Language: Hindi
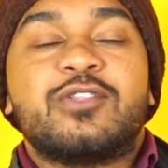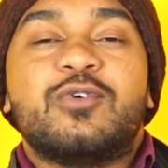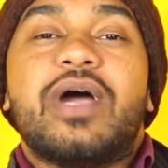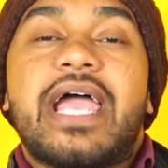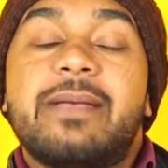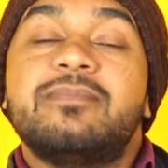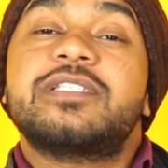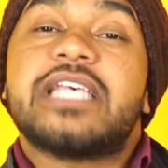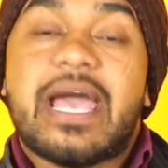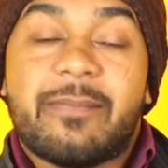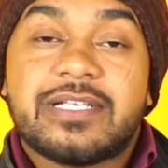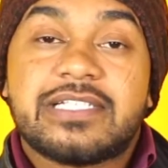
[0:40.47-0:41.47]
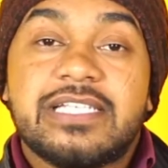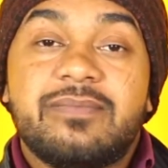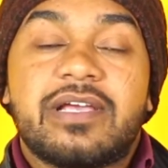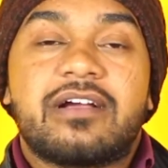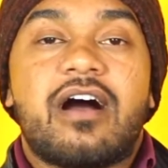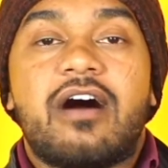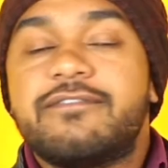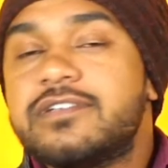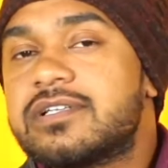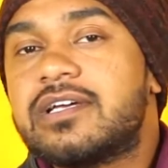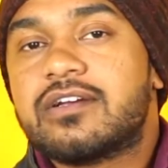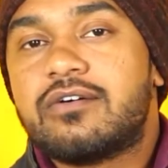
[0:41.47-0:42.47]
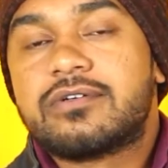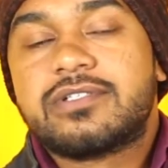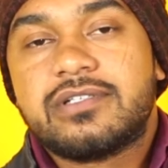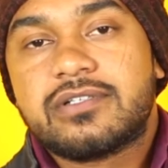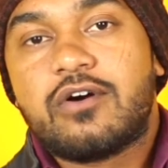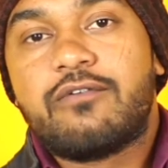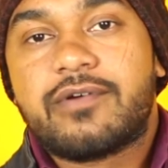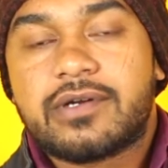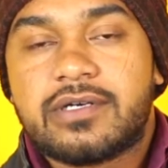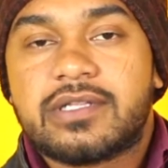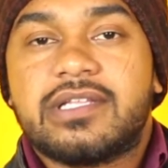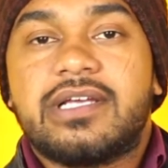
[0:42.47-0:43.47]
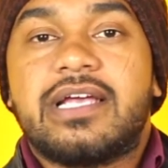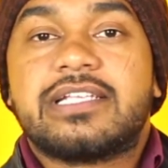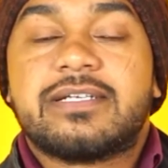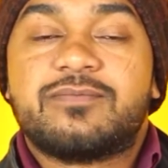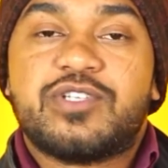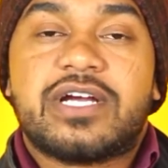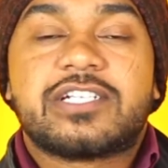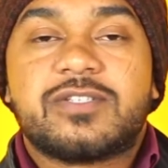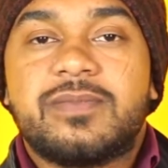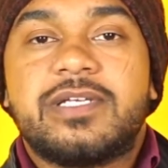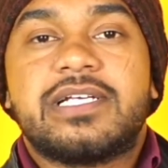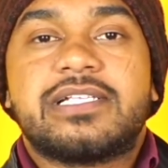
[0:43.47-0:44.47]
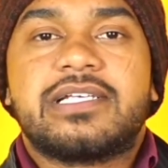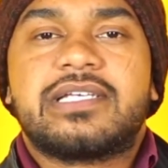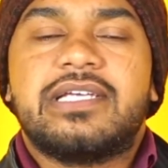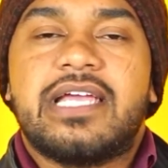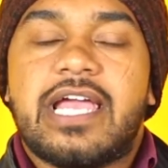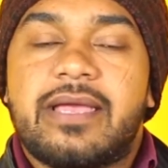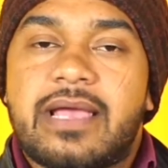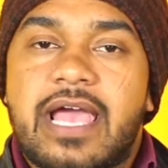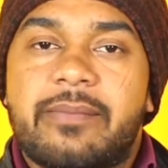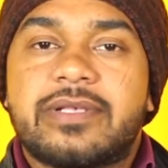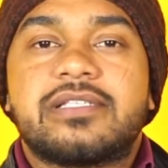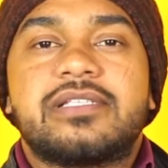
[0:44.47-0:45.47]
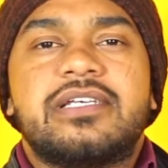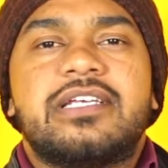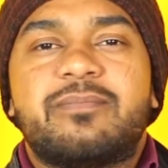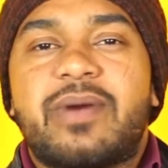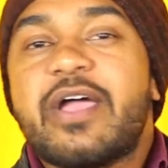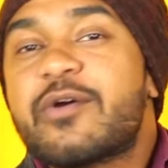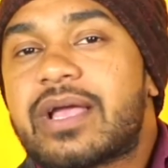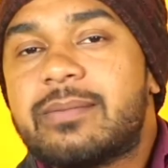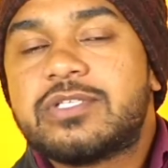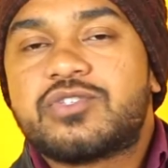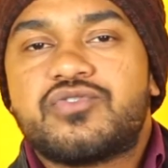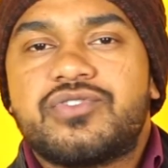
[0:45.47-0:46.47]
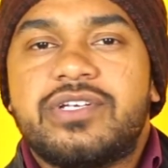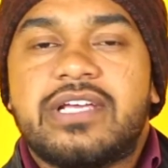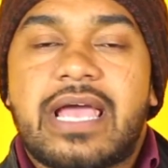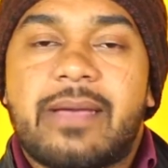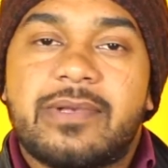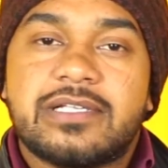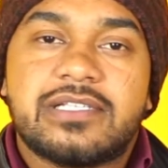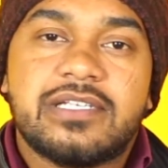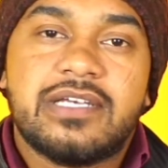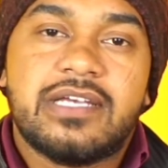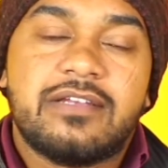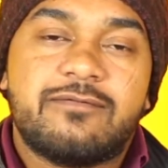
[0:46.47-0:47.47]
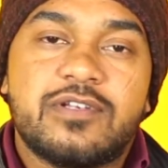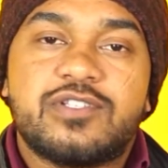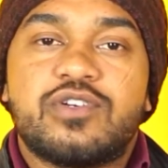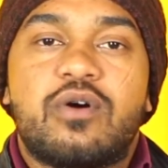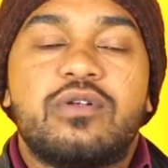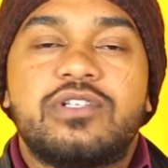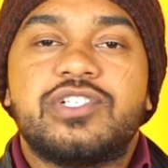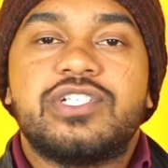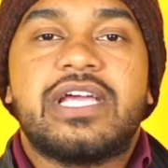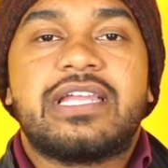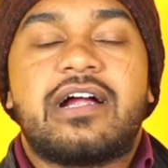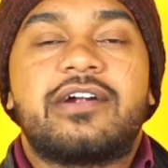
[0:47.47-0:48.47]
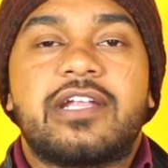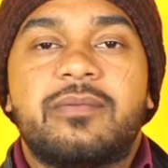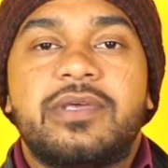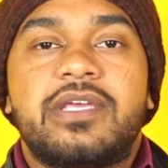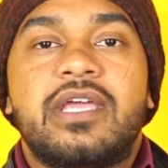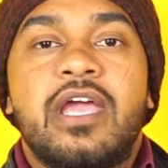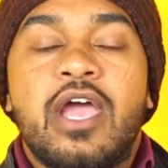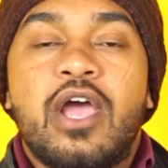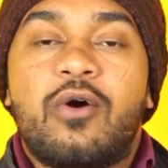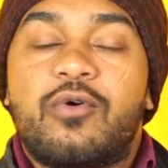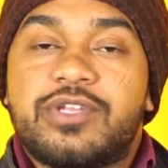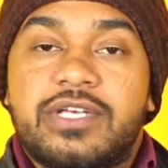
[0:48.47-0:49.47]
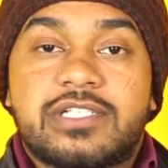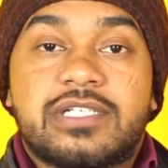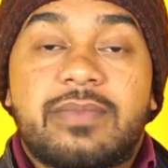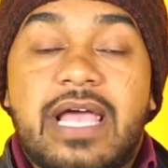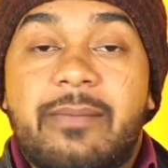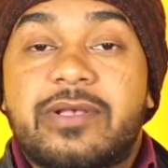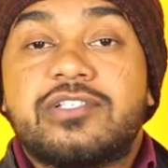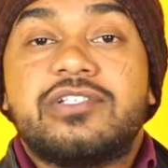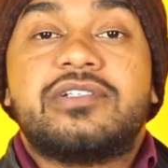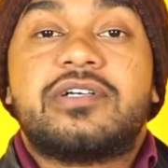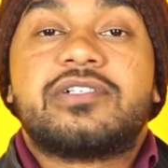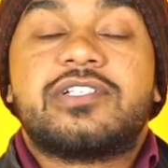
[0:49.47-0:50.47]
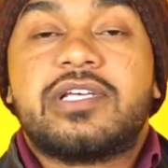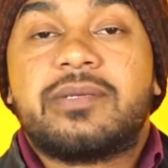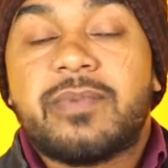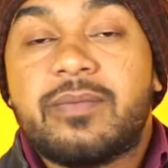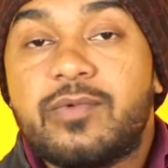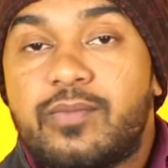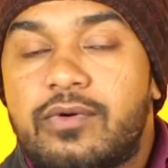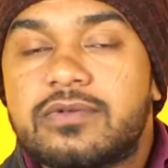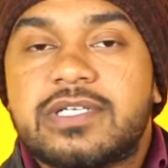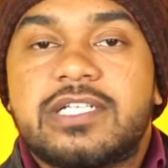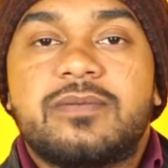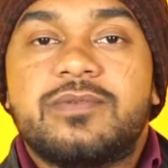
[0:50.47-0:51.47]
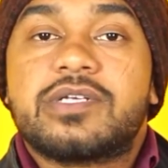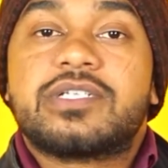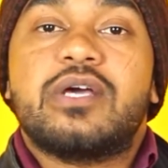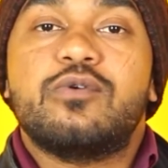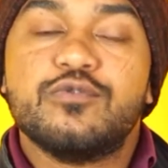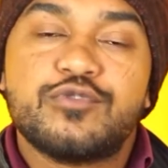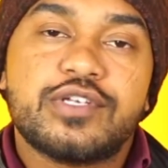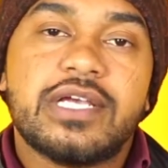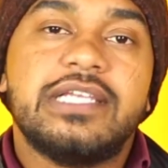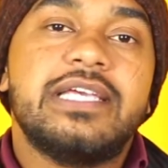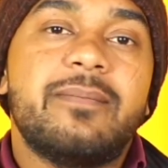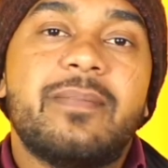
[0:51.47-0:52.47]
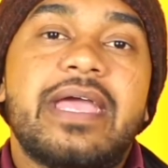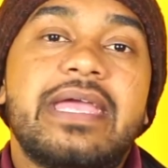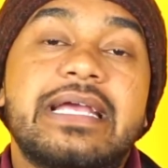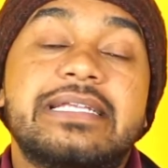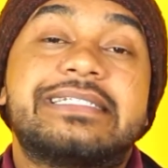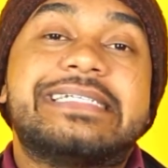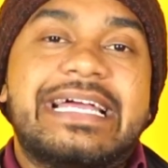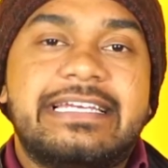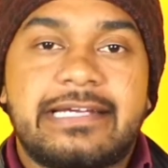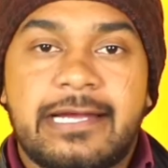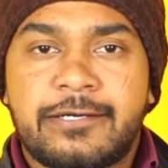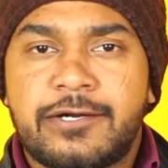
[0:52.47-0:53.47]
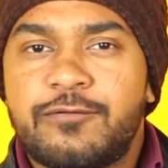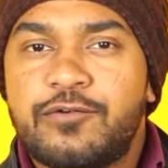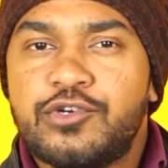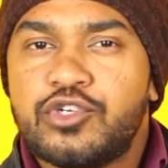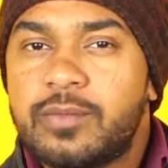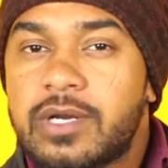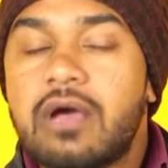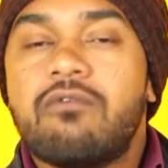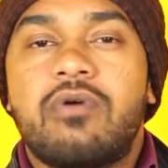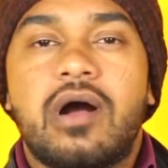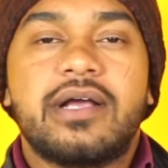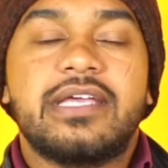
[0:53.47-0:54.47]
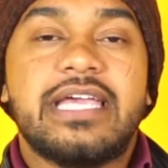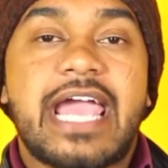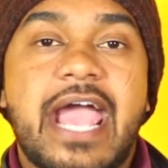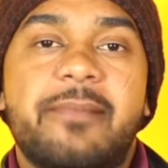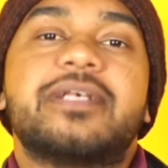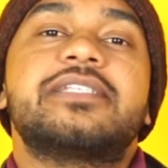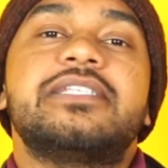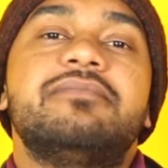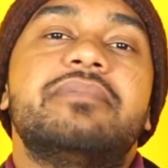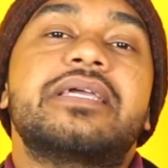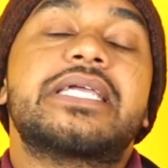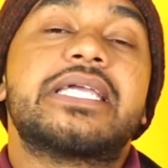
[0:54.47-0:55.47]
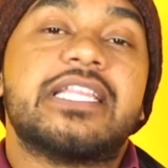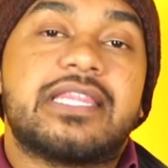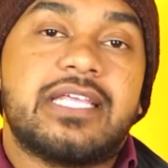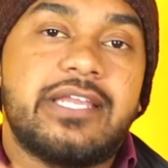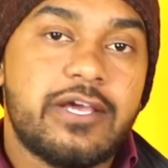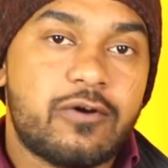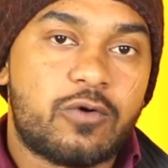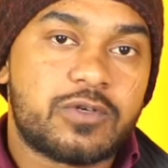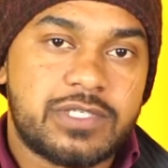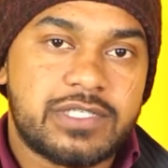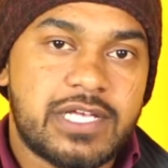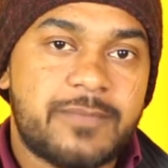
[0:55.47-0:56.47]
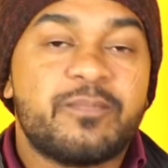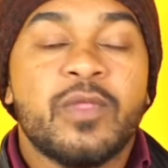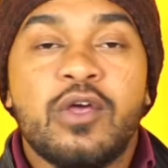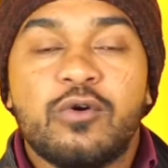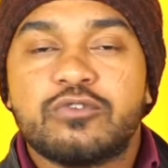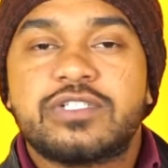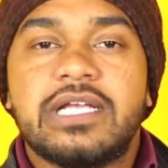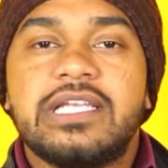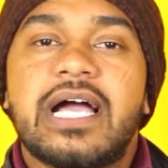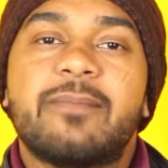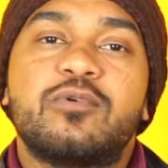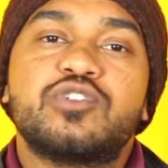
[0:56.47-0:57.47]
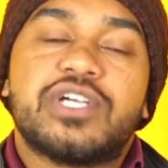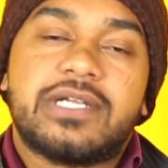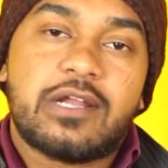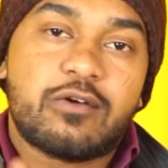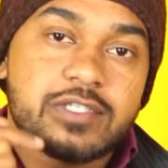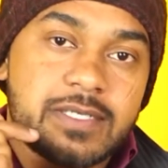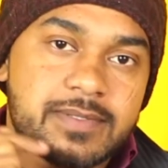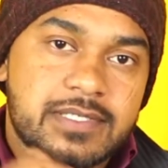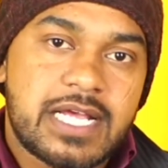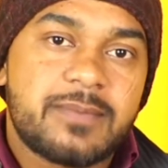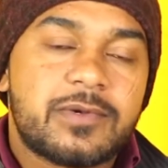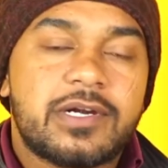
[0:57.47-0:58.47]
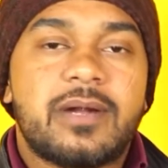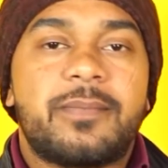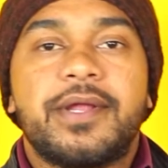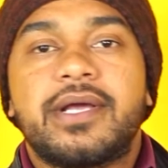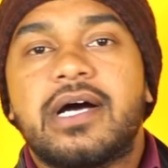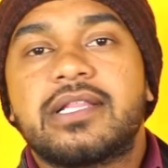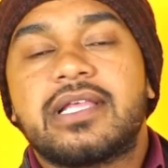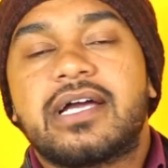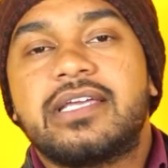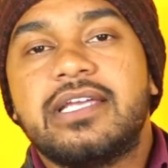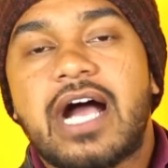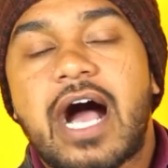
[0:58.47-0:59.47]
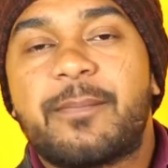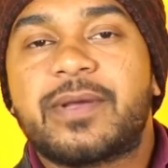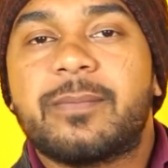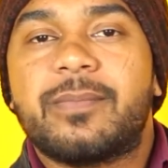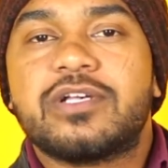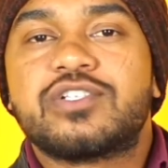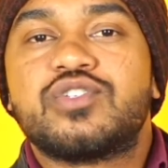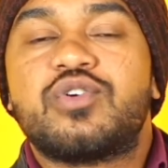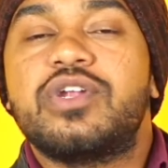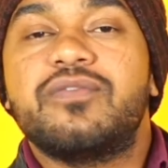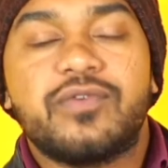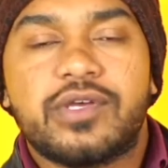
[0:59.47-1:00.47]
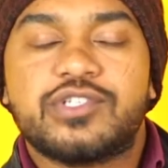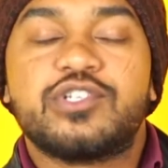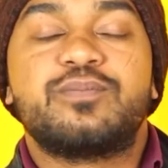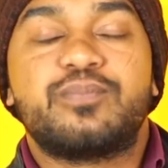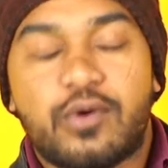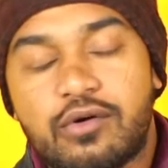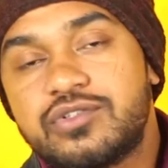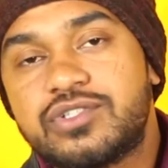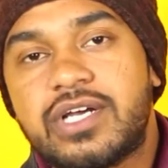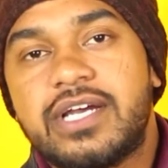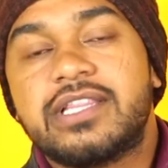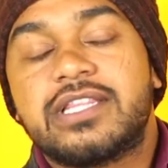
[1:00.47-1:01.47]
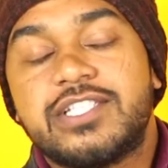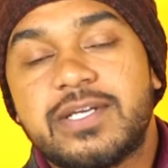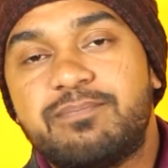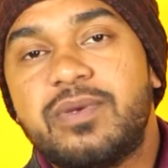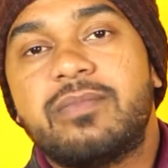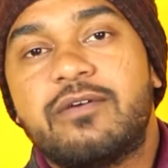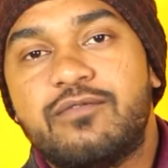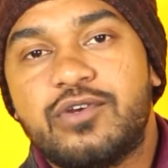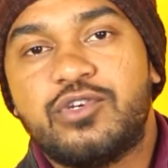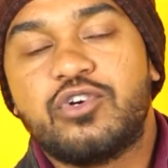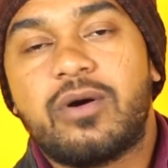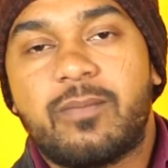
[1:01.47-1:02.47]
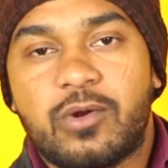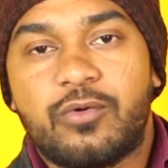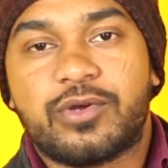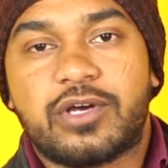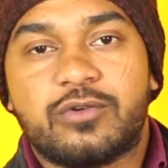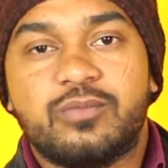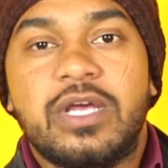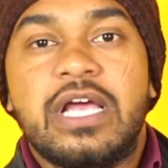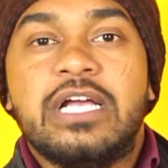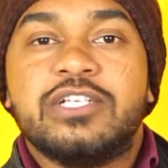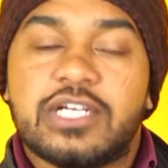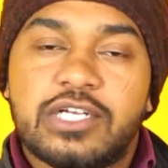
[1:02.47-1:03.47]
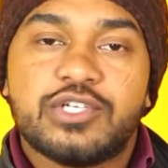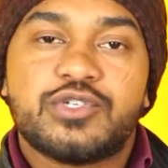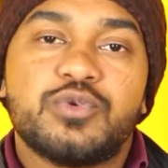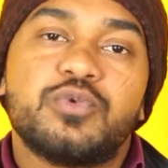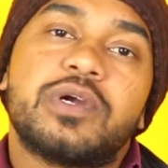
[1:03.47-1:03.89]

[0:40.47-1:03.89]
तो एम्स एम में काफ़ी सारे कोर्सेज ऑफर करते हैं सब्जेक्ट्स में जैसे कि एमएससी इन बायोकेमिस्ट्री एम इन फिजियोलॉजी एनाटमी और ये सब एम नर्सिंग में भी बहुत सारे सब्जेक्ट हैं उसके लिए मैं एक डेडिकेटेड वीडियो बनाऊंगा कि एम में कितने कोर्सेज हैं उसके लिए आपको चैनल को सब्सक्राइब करना पड़ेगा ताकि आपके पास नोटिफिकेशन पहुंच जाए जब भी मैं वीडियो अपलोड करूँ चलिए शुरू